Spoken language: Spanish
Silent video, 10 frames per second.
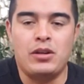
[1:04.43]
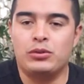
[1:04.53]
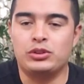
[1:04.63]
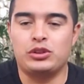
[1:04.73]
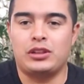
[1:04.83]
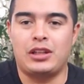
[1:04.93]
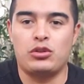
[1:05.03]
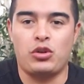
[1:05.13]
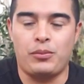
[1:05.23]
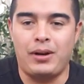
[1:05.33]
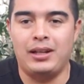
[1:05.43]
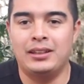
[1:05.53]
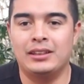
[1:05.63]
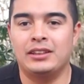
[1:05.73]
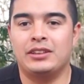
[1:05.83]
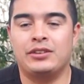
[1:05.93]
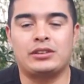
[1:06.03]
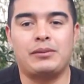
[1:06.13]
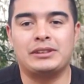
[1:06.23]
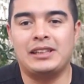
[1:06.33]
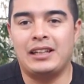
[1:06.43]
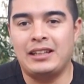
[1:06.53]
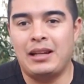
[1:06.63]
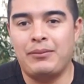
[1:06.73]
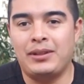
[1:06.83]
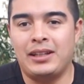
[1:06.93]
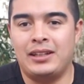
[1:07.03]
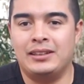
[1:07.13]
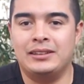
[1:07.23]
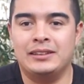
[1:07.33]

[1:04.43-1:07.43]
un ciudadano normal, no sabes nada de la vida